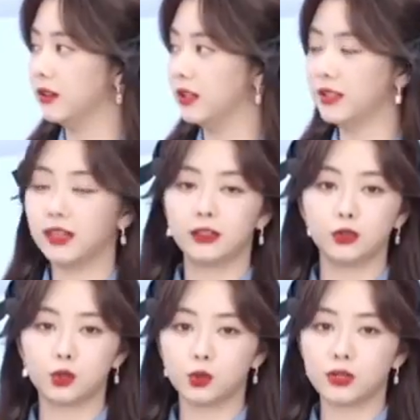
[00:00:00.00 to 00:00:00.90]
你在
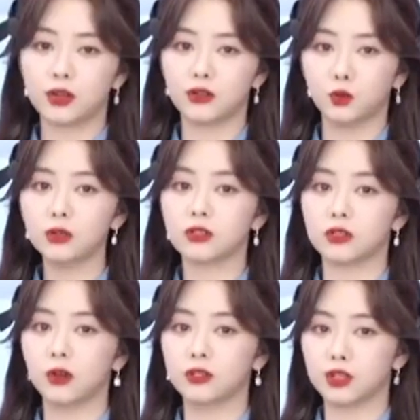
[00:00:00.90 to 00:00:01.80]
塑造人物的时
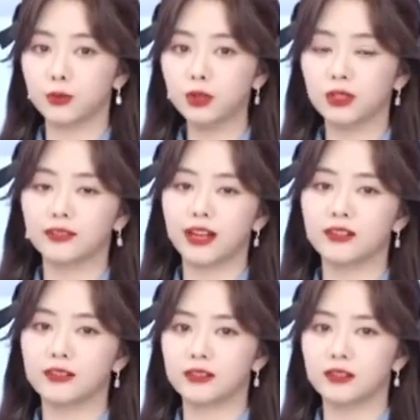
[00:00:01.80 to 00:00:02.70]
候，你是不能带
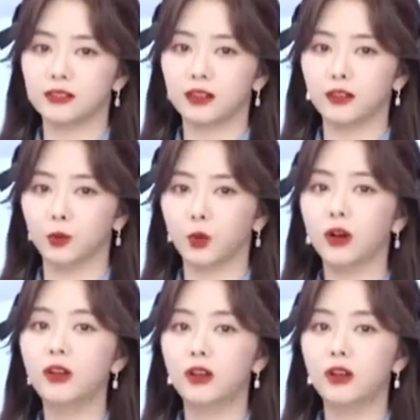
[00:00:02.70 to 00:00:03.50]
着自己的很多